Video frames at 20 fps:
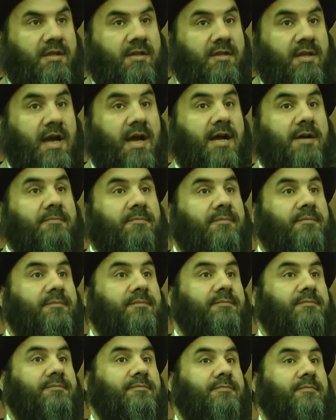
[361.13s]
نعم
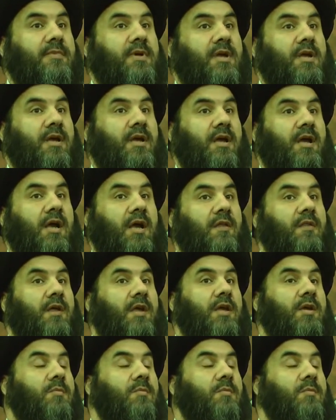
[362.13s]
هذا